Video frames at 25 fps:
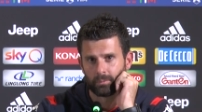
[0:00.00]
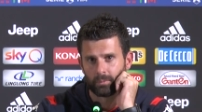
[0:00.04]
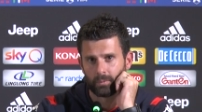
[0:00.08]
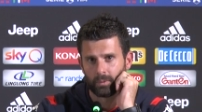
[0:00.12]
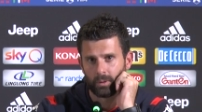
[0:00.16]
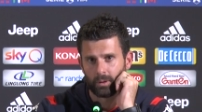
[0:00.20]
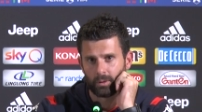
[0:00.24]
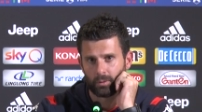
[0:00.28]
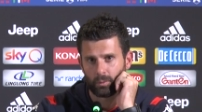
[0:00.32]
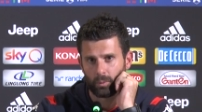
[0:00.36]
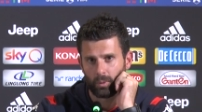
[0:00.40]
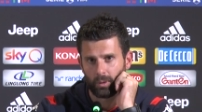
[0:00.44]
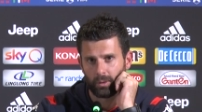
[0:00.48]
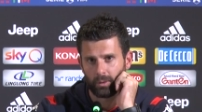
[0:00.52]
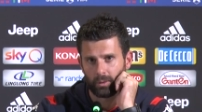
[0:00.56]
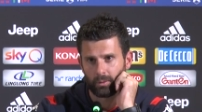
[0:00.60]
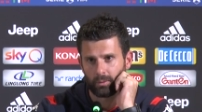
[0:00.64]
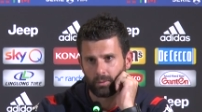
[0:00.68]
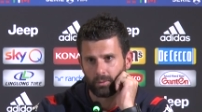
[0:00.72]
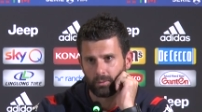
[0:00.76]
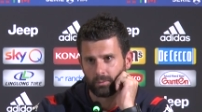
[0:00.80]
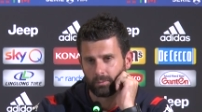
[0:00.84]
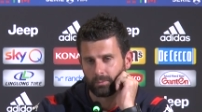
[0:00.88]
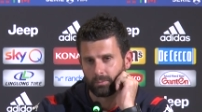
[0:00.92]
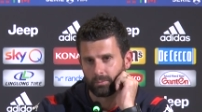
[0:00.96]
una squadra
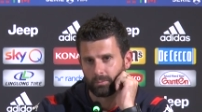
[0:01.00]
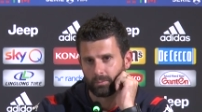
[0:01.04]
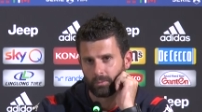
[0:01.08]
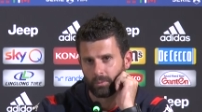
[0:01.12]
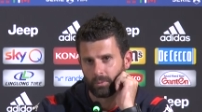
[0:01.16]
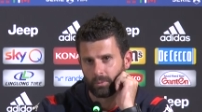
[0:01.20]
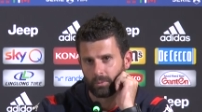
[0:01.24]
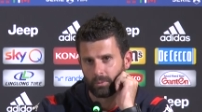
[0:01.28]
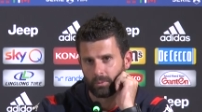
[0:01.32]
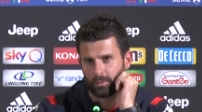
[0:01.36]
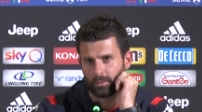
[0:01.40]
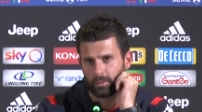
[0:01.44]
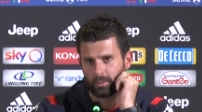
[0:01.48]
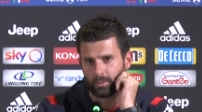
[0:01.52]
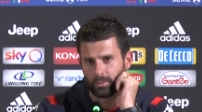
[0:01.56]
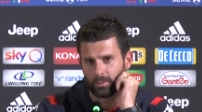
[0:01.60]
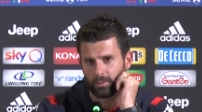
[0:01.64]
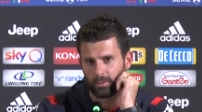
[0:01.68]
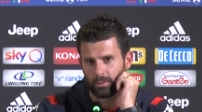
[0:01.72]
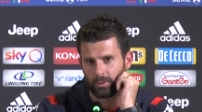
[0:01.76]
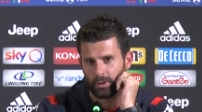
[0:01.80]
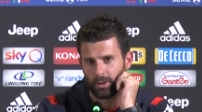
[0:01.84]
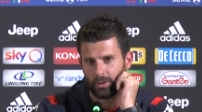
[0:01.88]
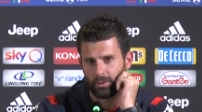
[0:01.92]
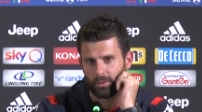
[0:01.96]
con,
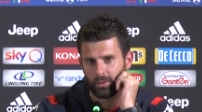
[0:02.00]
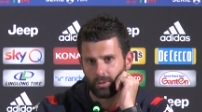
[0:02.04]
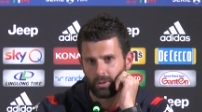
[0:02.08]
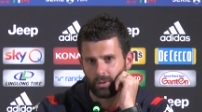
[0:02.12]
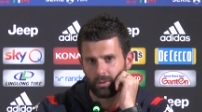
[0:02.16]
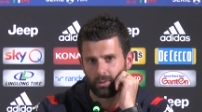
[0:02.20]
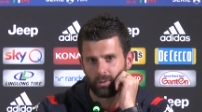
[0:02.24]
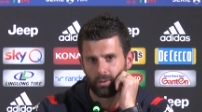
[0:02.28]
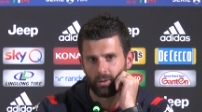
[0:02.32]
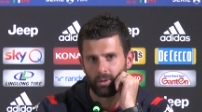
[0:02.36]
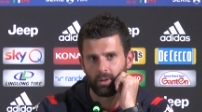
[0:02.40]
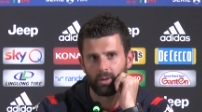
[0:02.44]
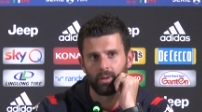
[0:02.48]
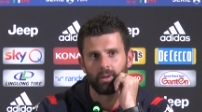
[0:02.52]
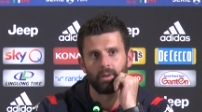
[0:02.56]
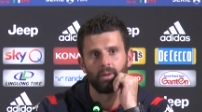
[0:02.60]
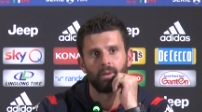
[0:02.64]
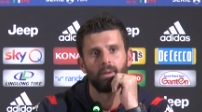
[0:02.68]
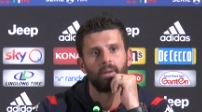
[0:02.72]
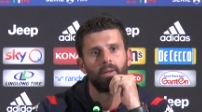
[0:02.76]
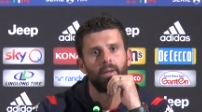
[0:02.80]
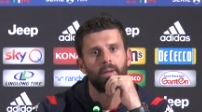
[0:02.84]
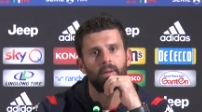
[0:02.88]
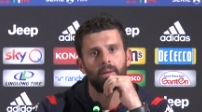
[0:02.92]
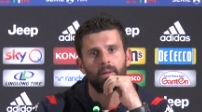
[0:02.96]
con dei giocatori
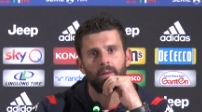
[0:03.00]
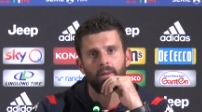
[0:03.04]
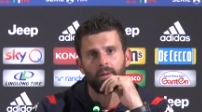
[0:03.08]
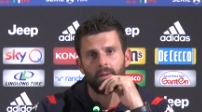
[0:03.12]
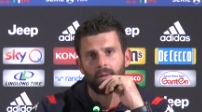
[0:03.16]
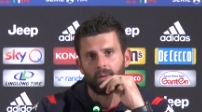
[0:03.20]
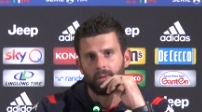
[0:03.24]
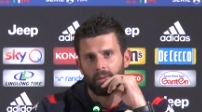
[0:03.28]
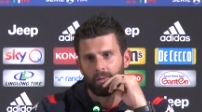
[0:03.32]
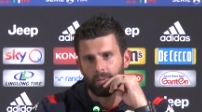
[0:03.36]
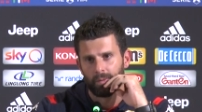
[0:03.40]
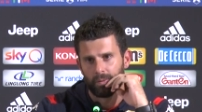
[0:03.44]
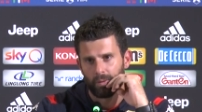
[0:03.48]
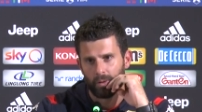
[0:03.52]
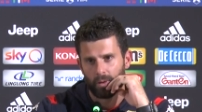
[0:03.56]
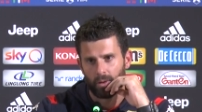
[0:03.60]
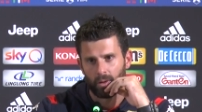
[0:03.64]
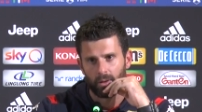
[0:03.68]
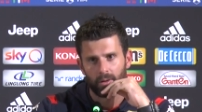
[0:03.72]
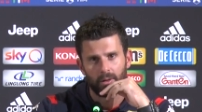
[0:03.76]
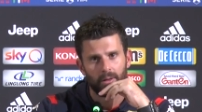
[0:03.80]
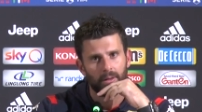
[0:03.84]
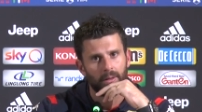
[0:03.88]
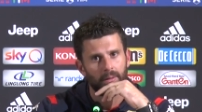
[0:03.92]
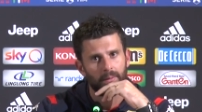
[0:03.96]

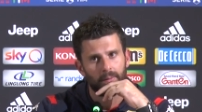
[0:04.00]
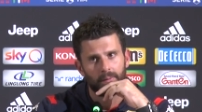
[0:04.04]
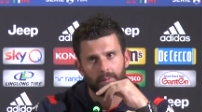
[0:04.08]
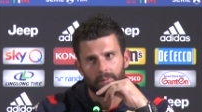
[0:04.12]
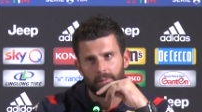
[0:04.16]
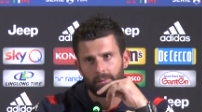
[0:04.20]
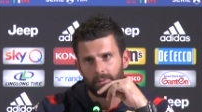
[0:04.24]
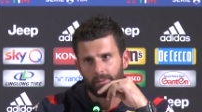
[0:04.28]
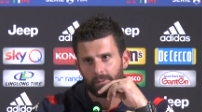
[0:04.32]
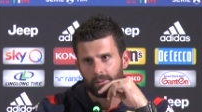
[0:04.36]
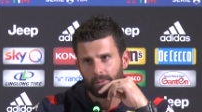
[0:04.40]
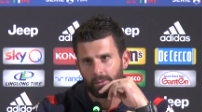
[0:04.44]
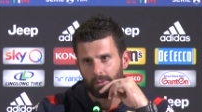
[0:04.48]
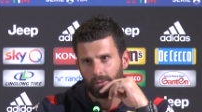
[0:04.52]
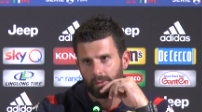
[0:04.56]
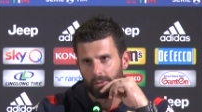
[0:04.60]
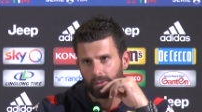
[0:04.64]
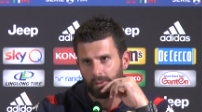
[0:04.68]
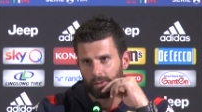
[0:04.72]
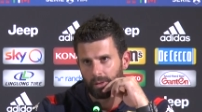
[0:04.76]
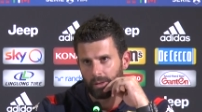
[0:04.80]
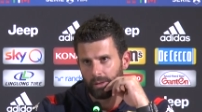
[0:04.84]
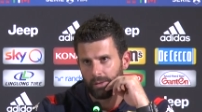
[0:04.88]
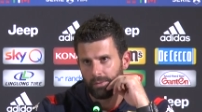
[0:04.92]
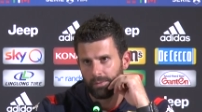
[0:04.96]
forti,
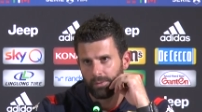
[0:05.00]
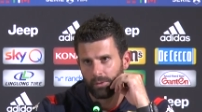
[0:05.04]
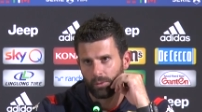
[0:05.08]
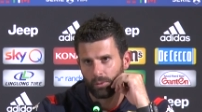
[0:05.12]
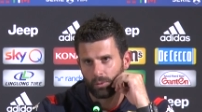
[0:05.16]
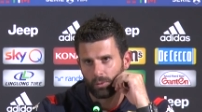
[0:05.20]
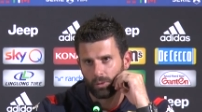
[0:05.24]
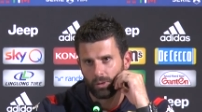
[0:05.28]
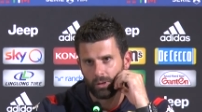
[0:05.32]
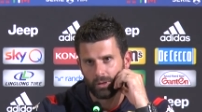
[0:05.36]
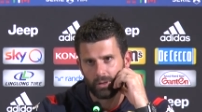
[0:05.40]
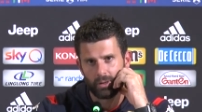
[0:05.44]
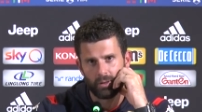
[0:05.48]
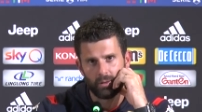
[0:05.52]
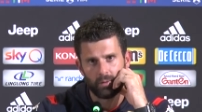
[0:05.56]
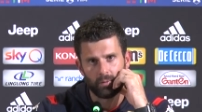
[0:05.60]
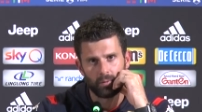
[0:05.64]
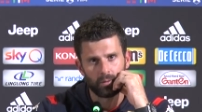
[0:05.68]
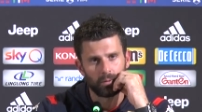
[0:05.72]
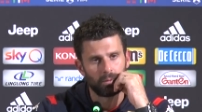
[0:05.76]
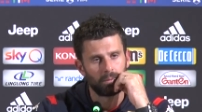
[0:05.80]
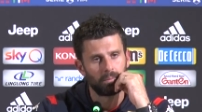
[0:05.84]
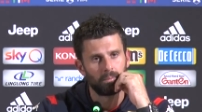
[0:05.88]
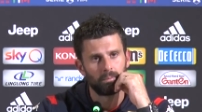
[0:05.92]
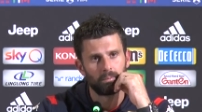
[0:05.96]
anche a livello
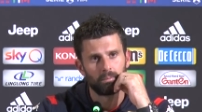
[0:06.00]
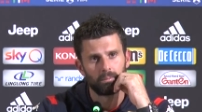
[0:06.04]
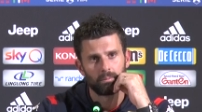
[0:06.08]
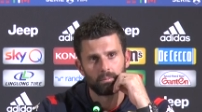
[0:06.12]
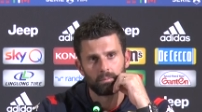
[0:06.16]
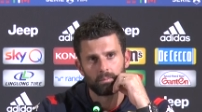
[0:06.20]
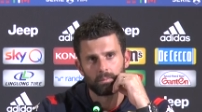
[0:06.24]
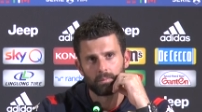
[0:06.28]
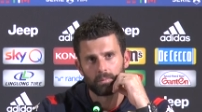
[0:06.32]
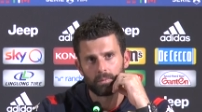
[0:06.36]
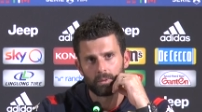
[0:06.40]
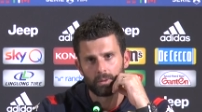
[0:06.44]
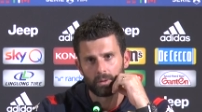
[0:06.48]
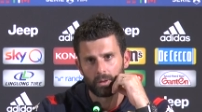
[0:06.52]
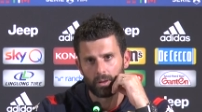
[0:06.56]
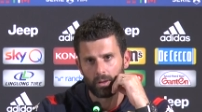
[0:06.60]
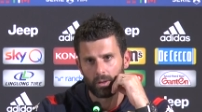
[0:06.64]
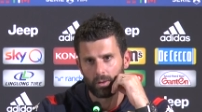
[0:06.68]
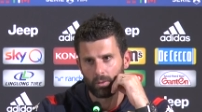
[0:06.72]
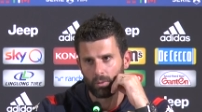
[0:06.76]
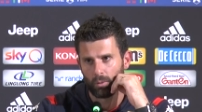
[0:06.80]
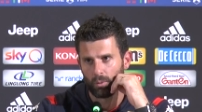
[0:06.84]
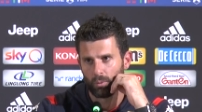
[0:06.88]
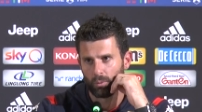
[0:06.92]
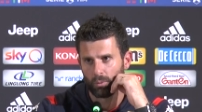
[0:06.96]
collettivo, anche
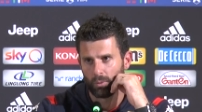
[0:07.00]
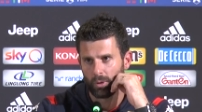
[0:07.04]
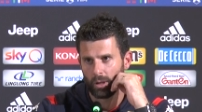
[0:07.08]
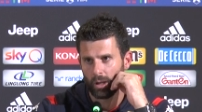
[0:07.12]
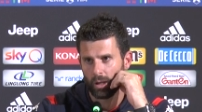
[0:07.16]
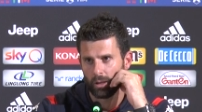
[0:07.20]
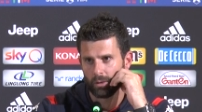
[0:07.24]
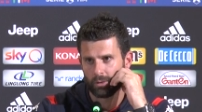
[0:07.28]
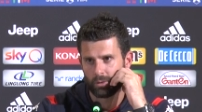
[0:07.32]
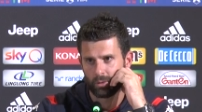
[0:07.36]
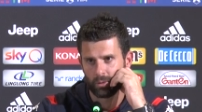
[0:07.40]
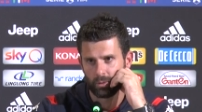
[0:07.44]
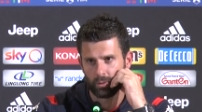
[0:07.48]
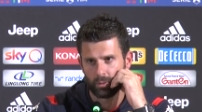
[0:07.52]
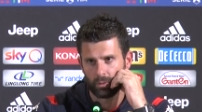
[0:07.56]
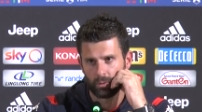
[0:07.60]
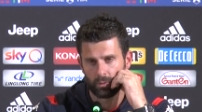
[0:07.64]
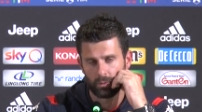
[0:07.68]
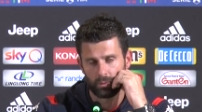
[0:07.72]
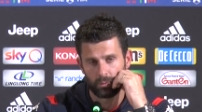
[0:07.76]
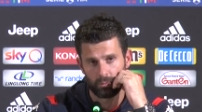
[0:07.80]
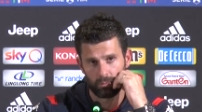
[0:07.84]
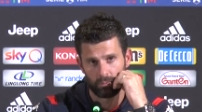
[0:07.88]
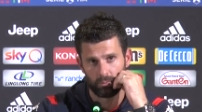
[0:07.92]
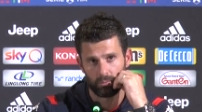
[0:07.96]
con un
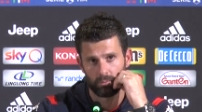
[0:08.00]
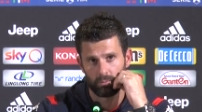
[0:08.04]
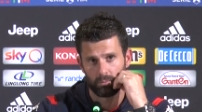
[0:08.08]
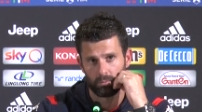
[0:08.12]
calcio